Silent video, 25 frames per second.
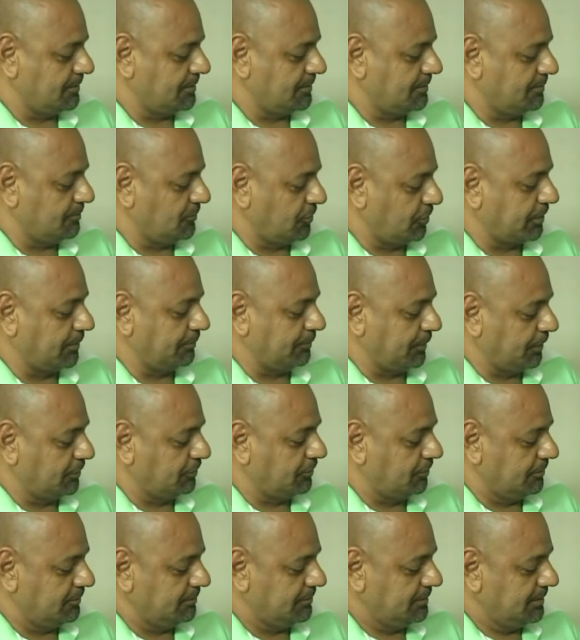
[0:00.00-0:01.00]
Como
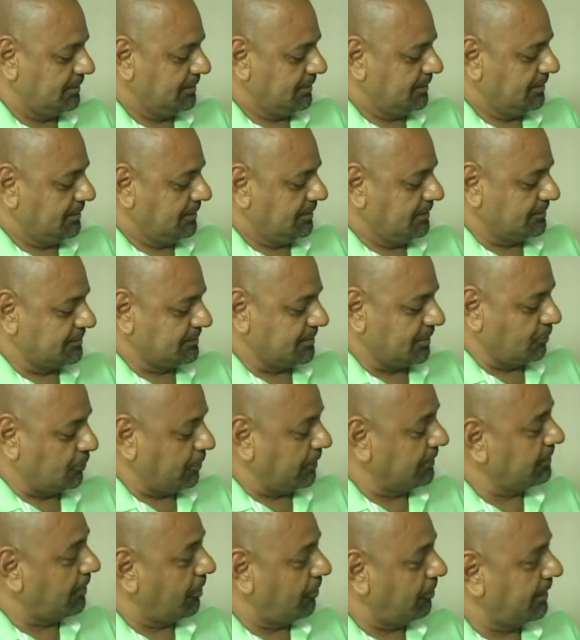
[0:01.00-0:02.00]
repito,
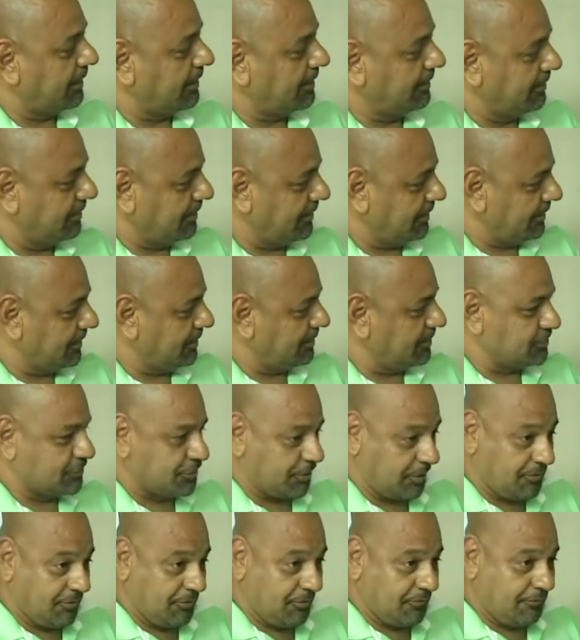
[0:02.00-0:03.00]
50 dólares del
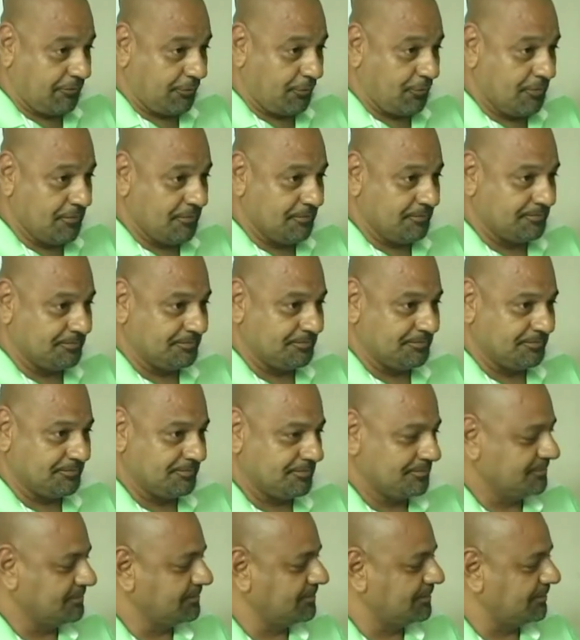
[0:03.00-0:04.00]
chino Fu,
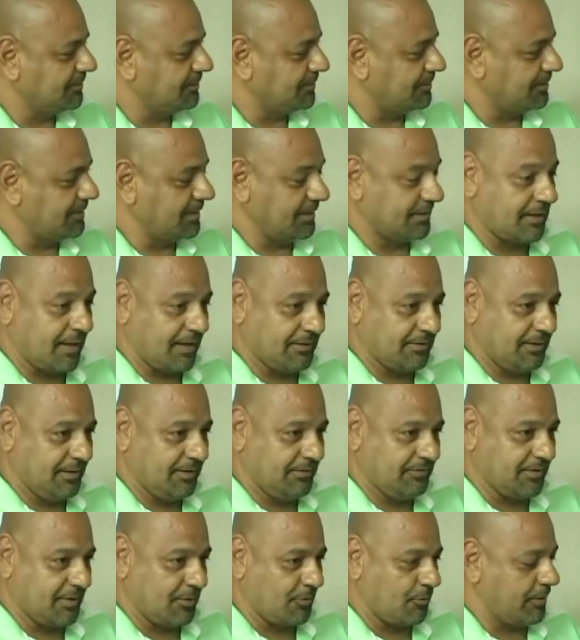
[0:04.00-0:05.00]
de Tati
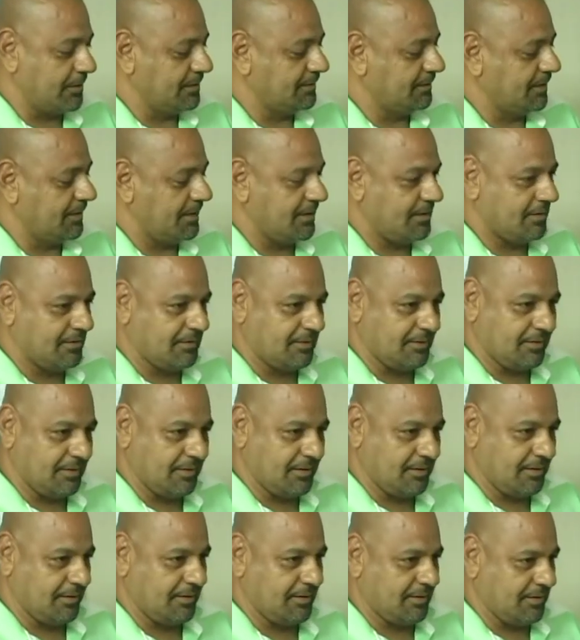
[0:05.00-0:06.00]
50,
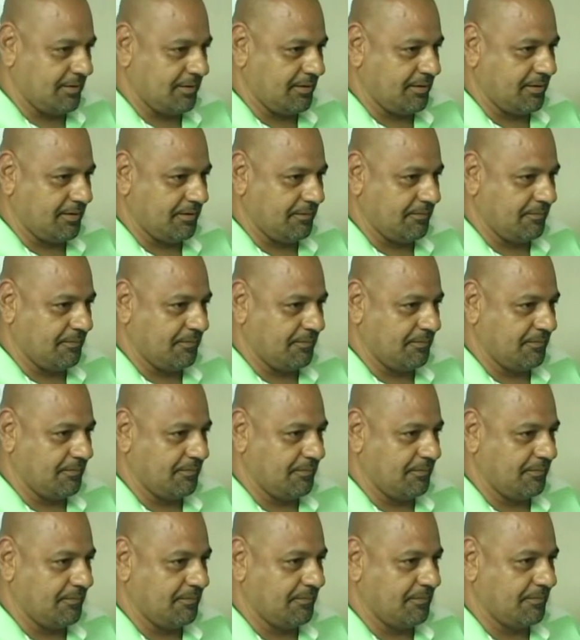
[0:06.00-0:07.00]
de
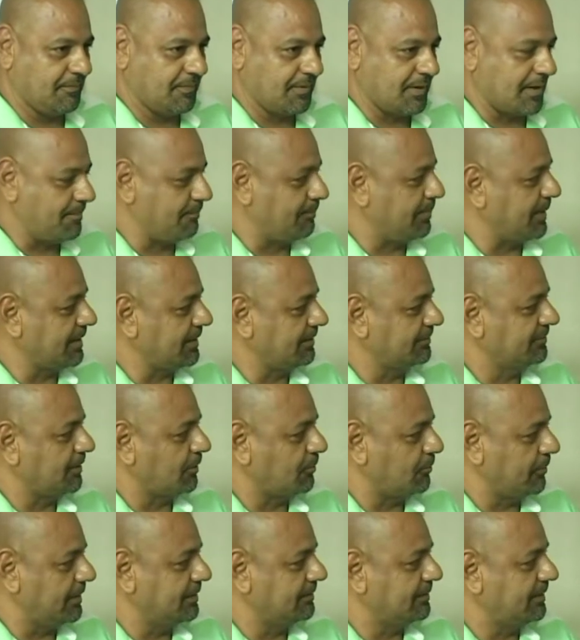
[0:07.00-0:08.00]
Campana
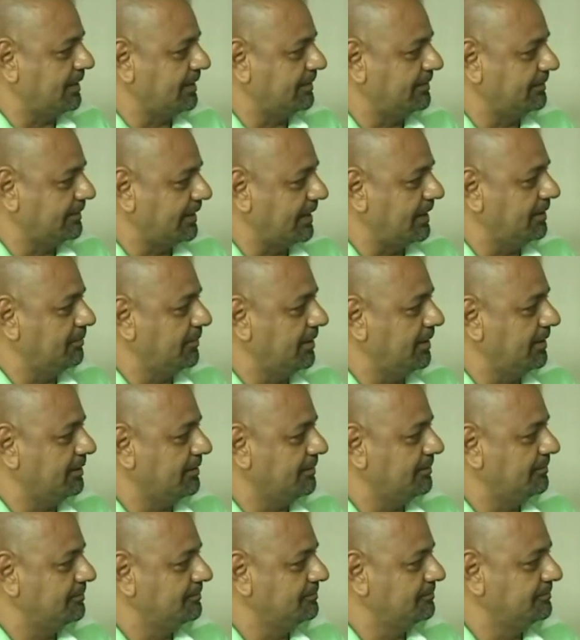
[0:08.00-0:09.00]
50, Delmi
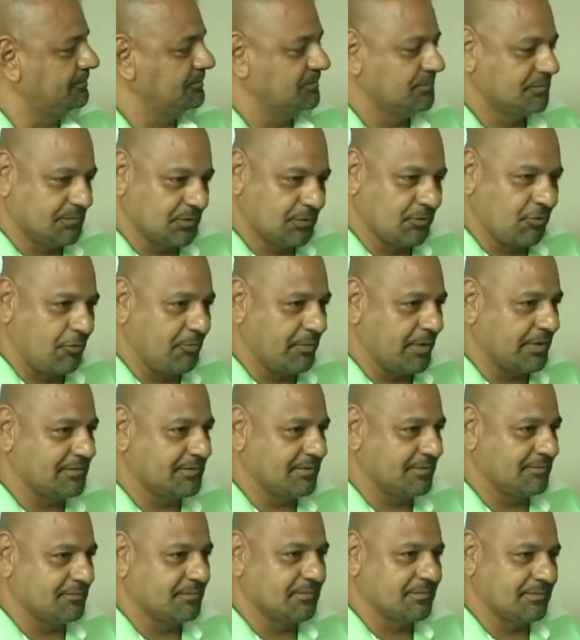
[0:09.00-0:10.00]

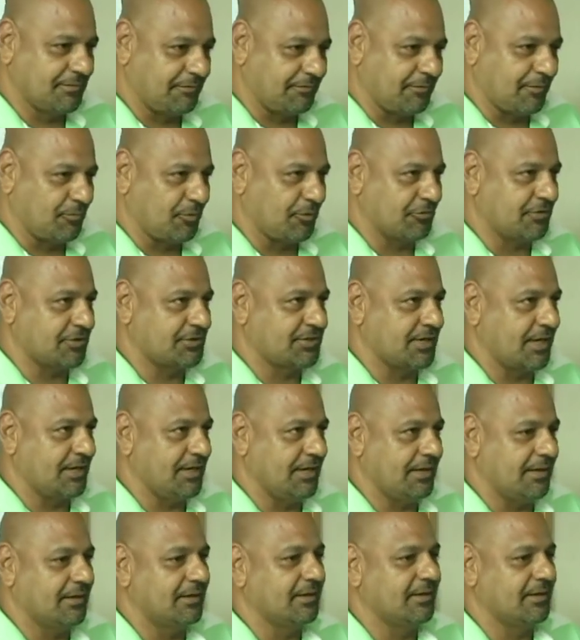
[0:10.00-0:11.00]
Gómez, la famosa
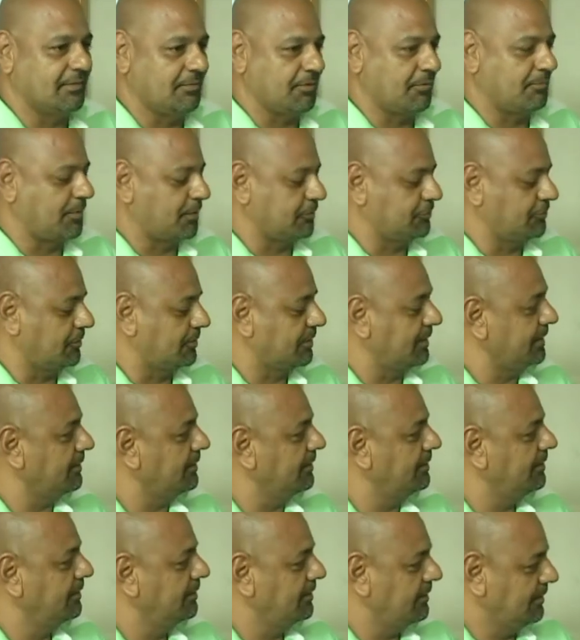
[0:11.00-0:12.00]
Cheli, y de mi persona.
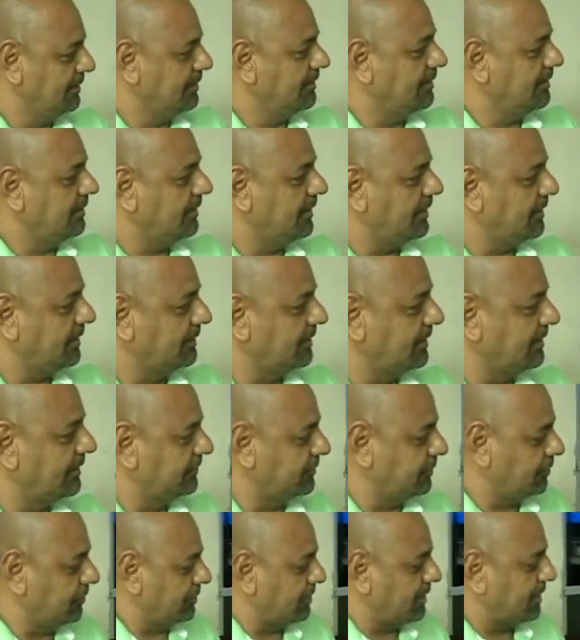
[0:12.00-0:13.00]
Aquí tiene,
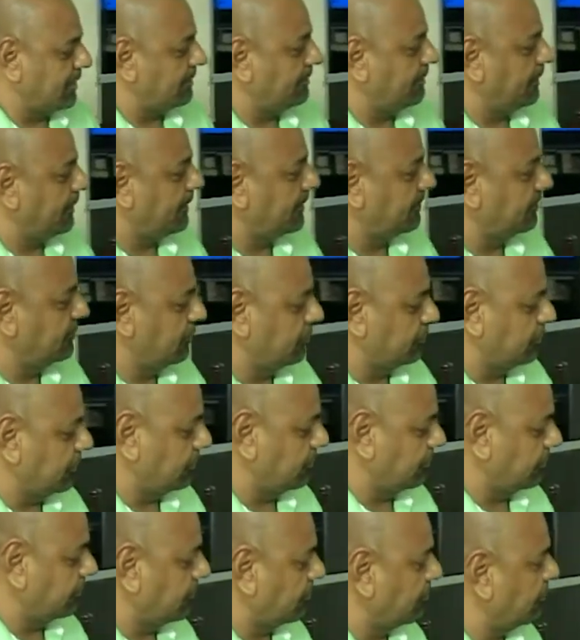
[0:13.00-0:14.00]
señora,
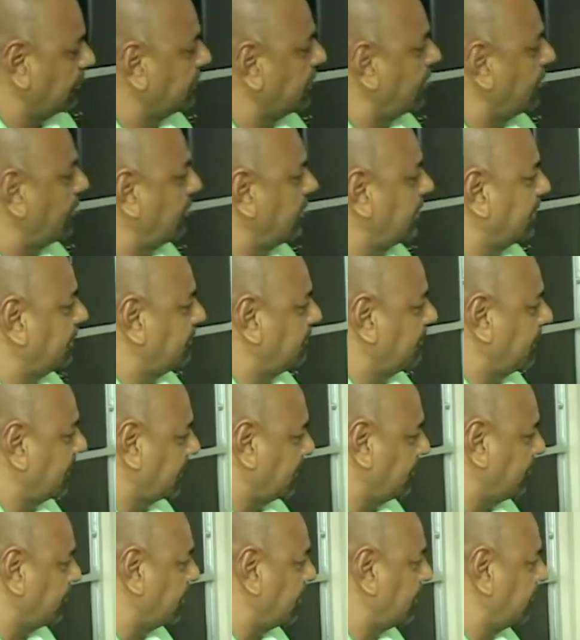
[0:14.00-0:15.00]
250 dólares para
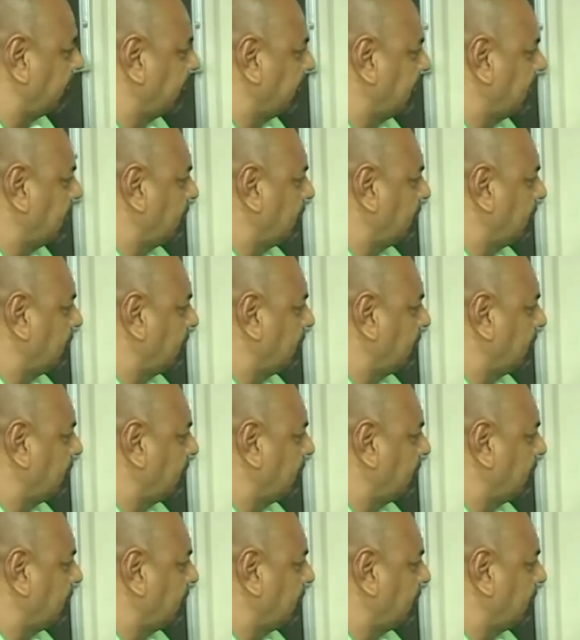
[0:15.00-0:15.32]
que pueda hacer